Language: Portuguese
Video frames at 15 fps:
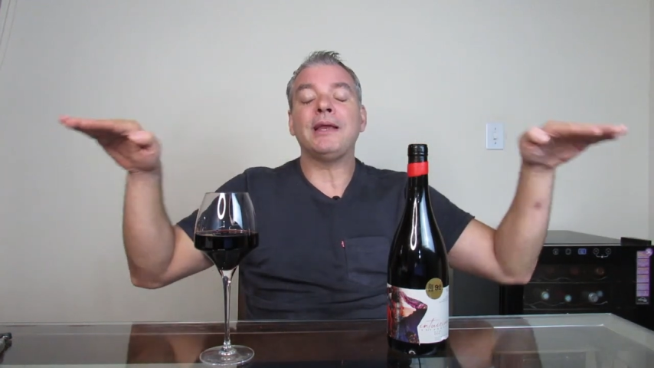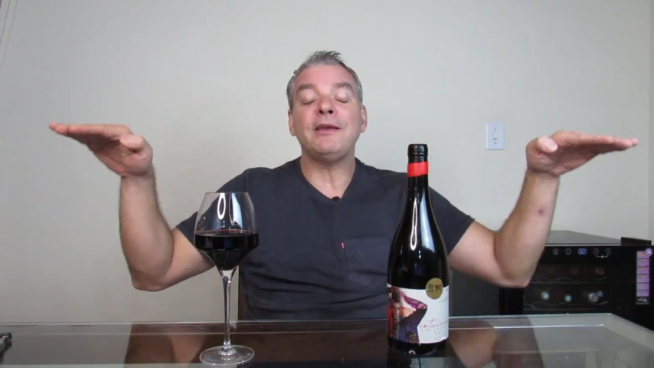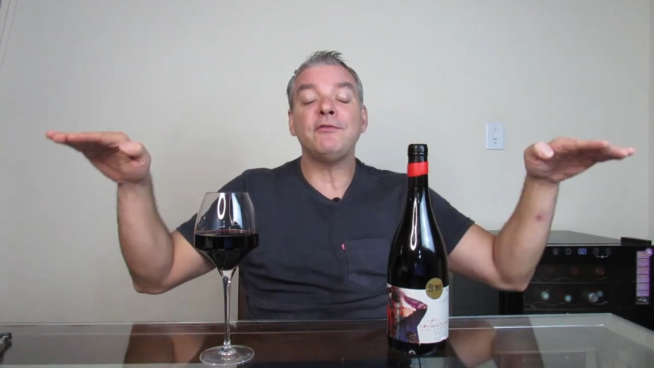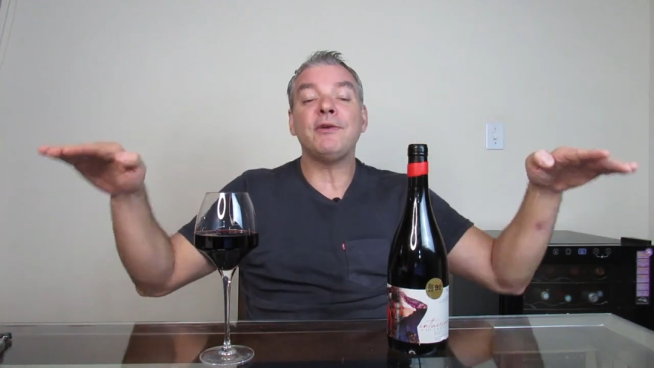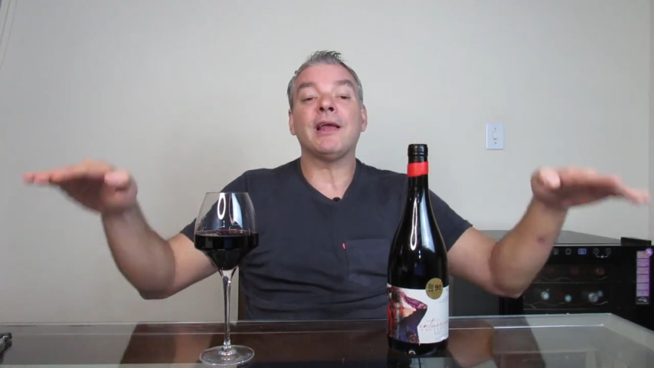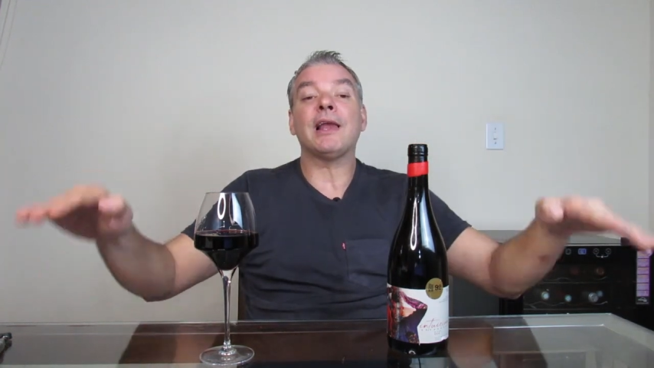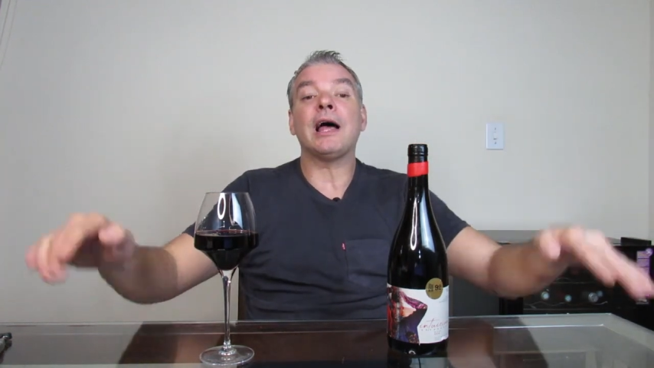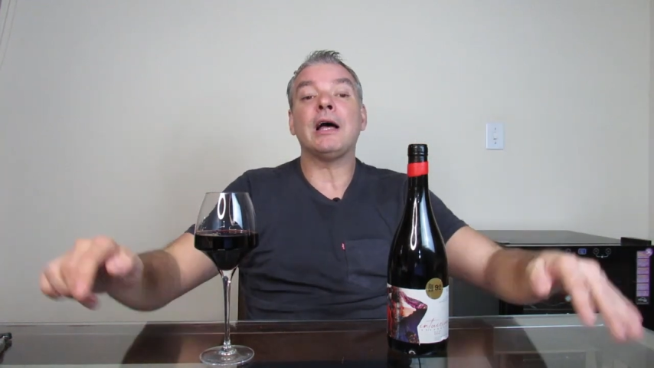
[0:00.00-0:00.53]

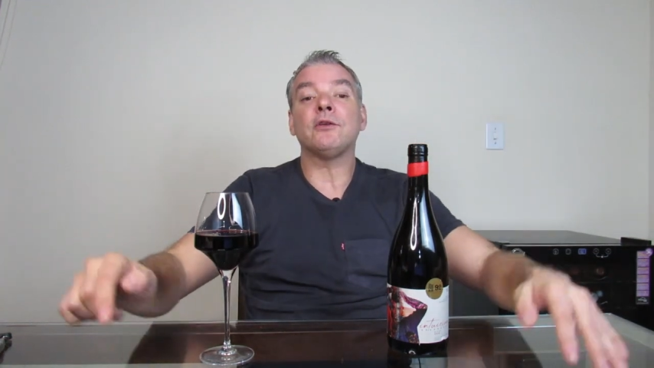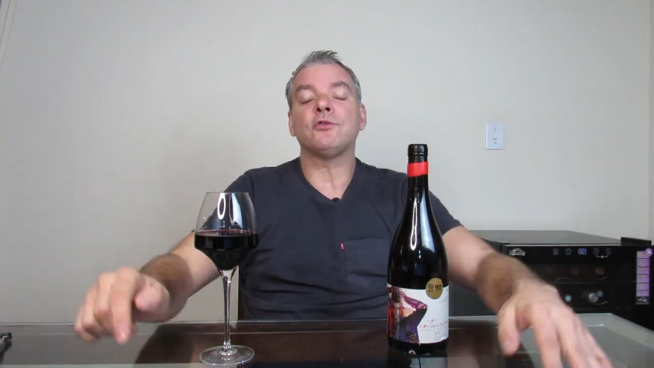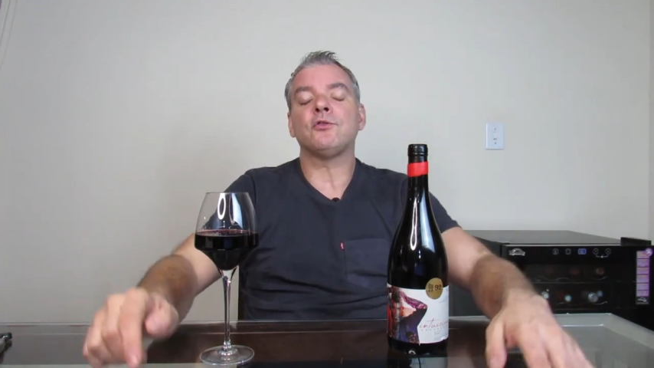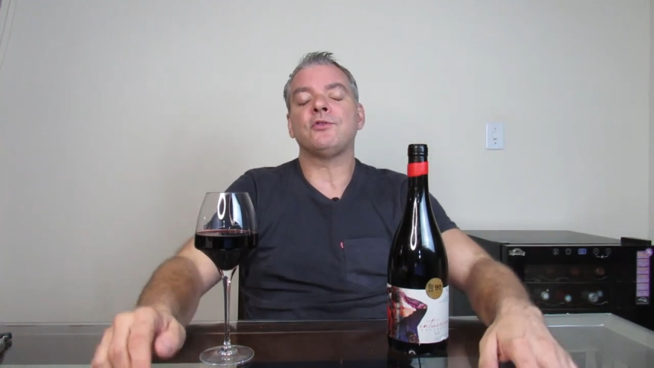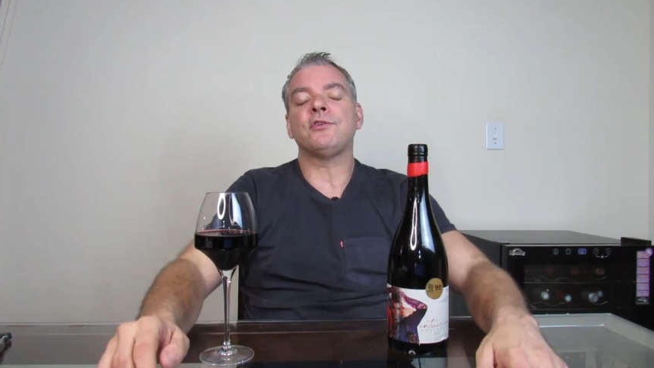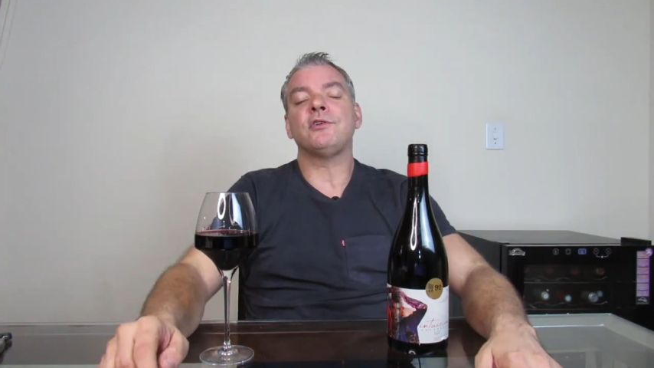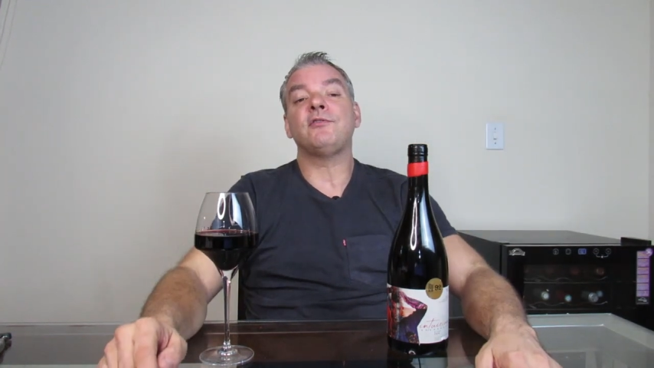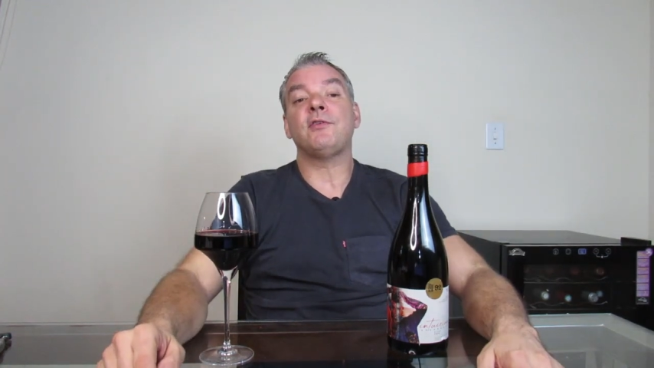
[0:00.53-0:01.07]
nivelados
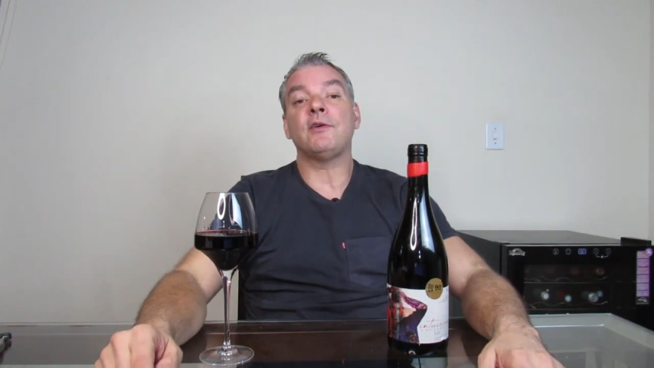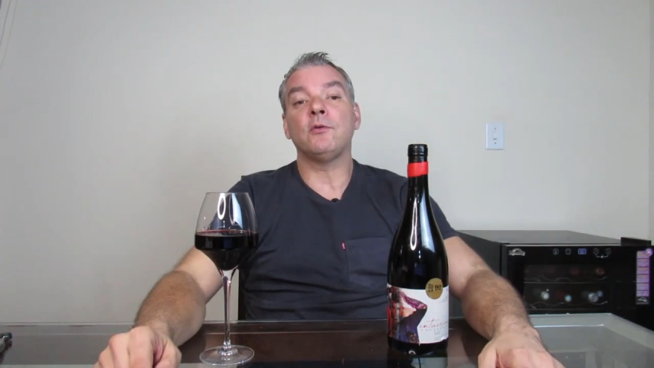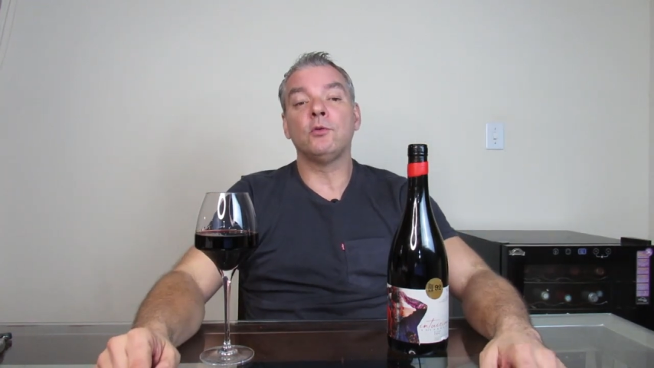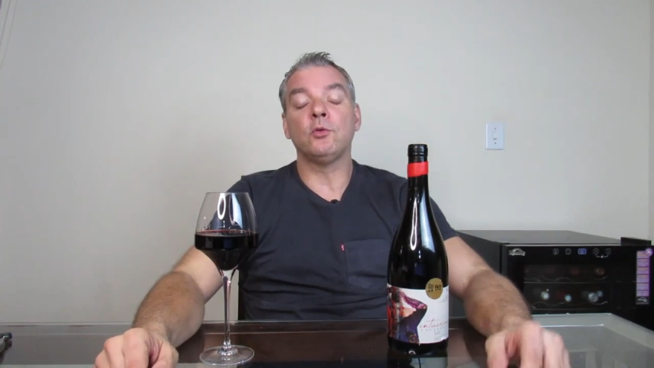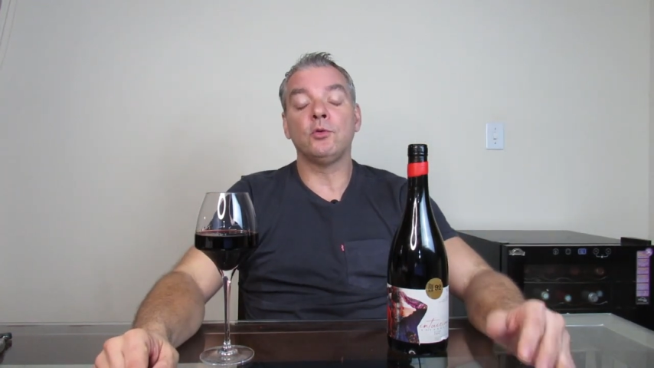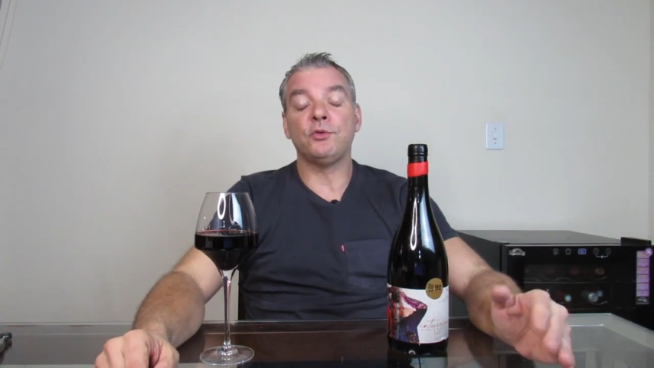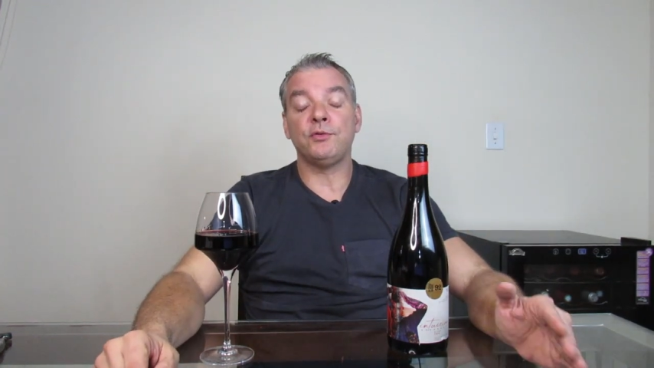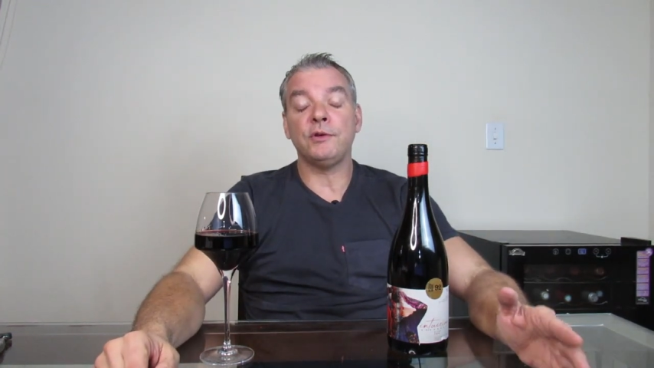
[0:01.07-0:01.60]
os,
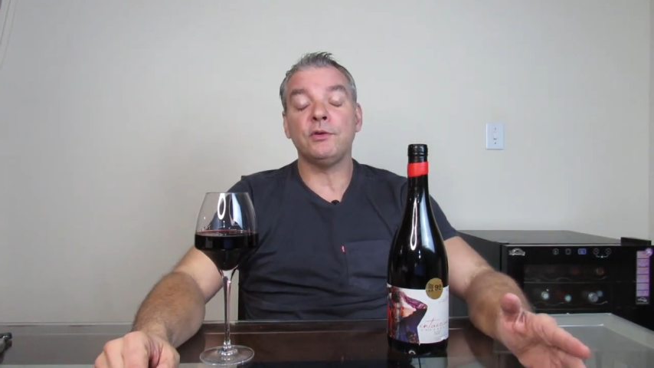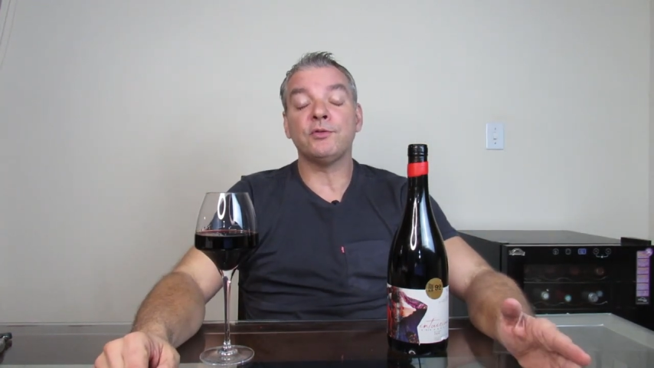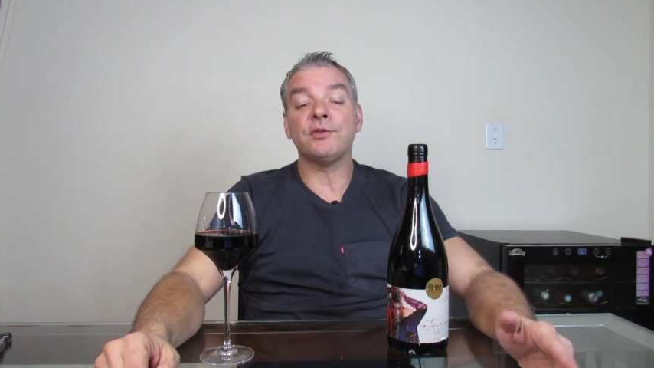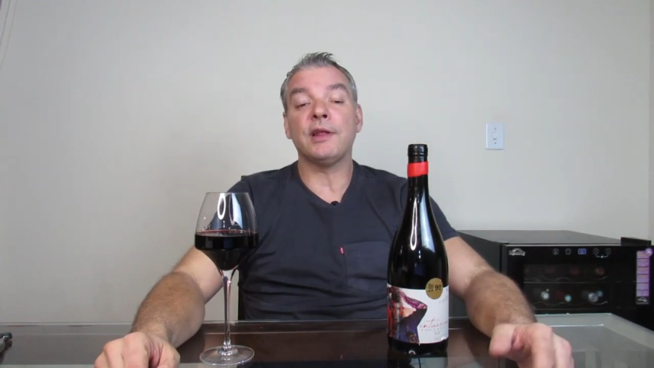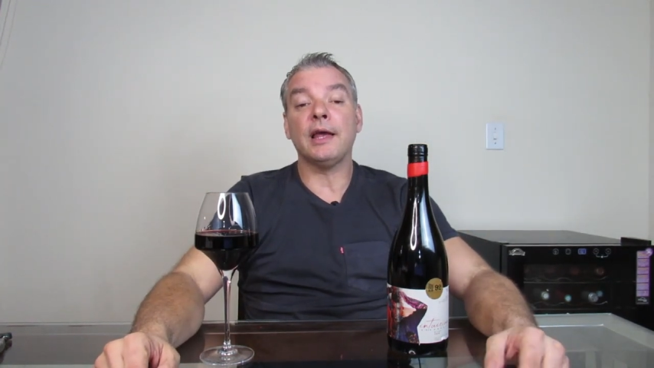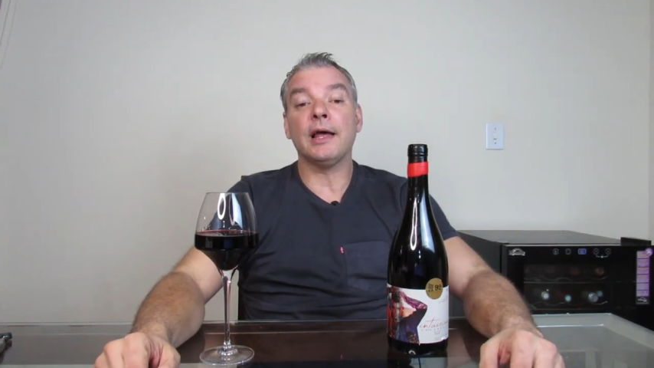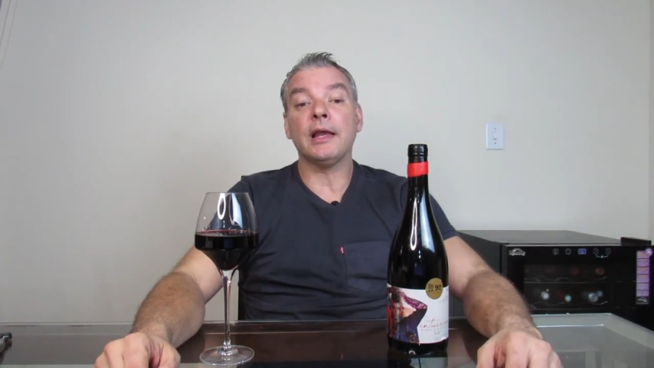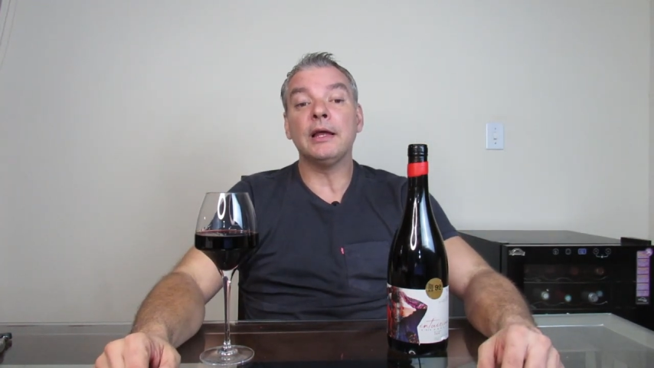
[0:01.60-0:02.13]
os vinhos
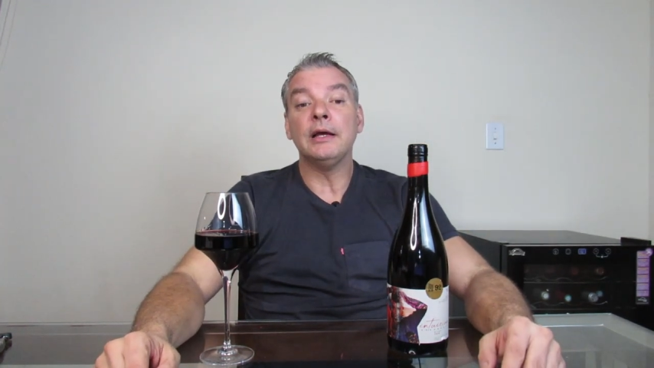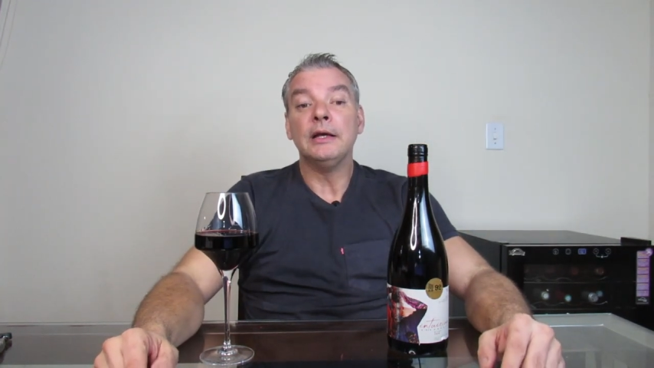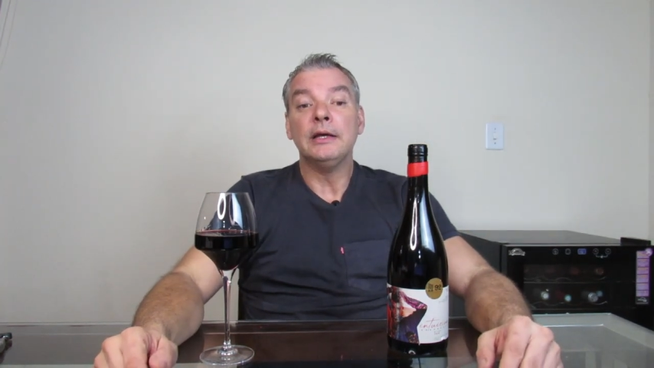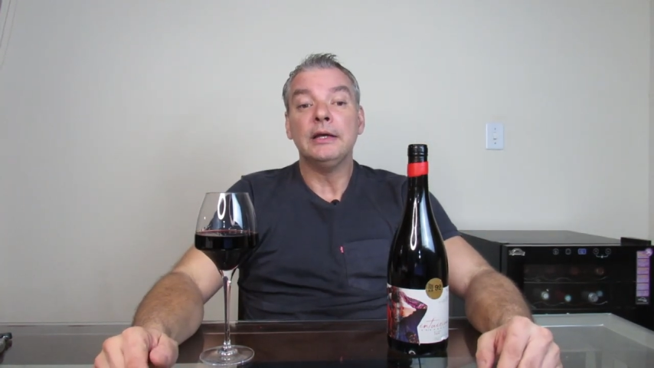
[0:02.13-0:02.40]
dela,